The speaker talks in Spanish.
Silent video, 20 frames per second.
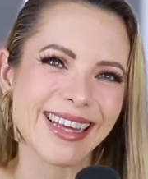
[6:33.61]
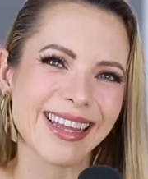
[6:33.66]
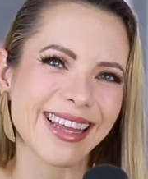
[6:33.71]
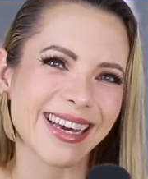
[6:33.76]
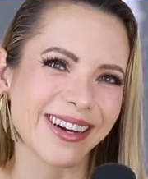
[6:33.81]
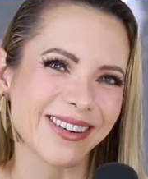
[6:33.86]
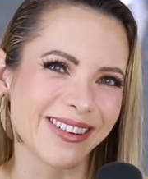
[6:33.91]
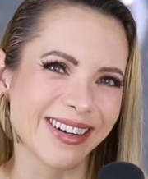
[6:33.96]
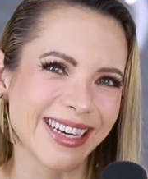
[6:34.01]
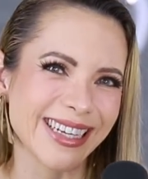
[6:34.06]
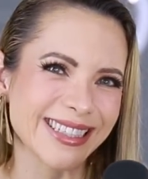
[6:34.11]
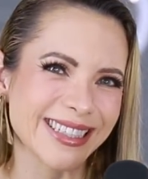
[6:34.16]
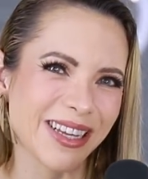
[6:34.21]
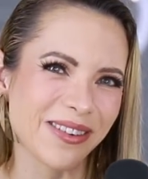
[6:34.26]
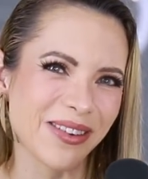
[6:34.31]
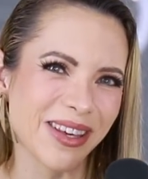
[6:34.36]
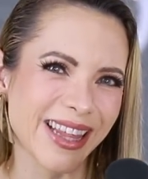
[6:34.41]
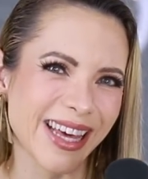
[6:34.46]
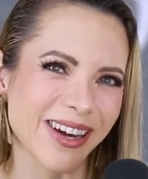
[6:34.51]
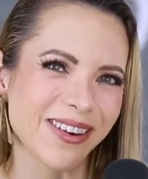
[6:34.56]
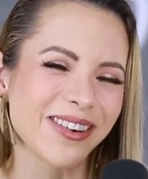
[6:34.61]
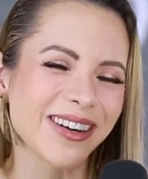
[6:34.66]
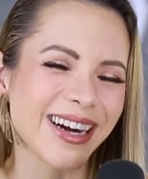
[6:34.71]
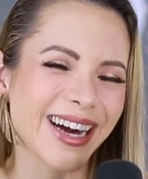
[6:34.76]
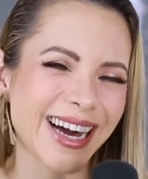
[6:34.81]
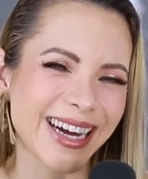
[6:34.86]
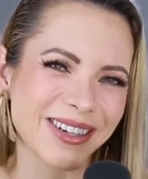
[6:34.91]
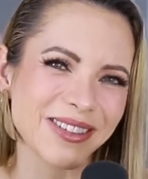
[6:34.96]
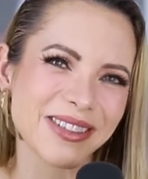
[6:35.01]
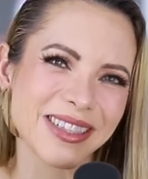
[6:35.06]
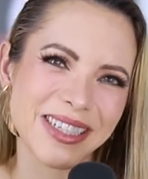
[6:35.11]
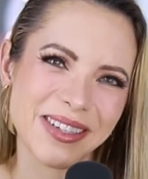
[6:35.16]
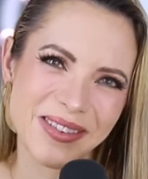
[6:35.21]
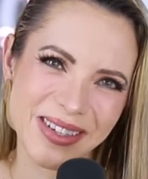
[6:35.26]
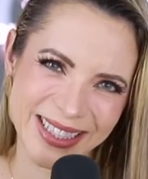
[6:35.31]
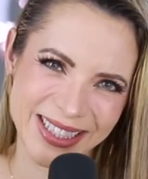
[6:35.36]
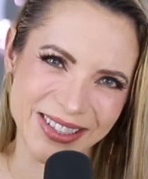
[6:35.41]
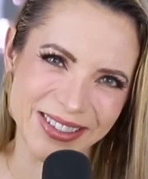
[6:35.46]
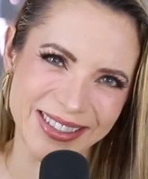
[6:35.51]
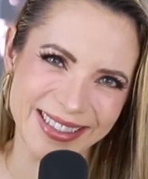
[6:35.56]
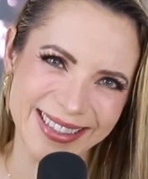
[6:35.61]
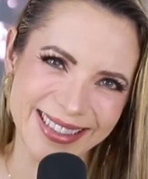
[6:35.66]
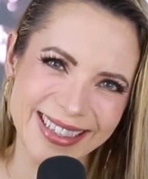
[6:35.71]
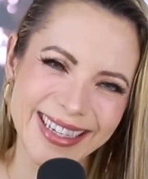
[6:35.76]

te dejo este video a continuación.